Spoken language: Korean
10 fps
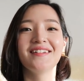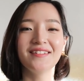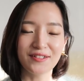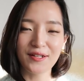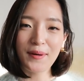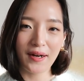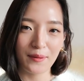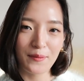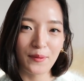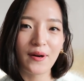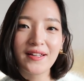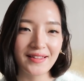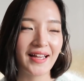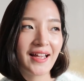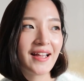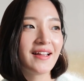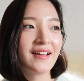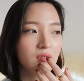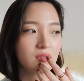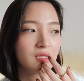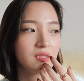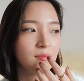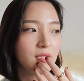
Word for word: 이렇게 말하면 뭐한데 사실